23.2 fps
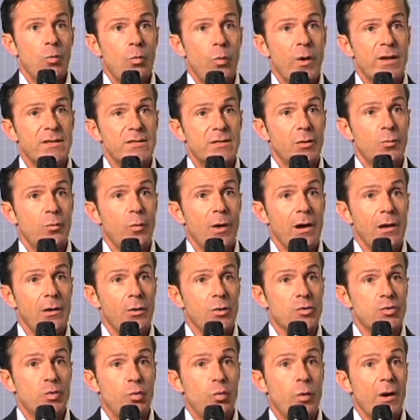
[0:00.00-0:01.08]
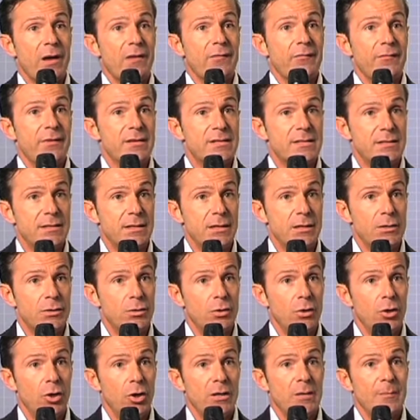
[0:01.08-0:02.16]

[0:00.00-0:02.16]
Questo è quello su cui ha investito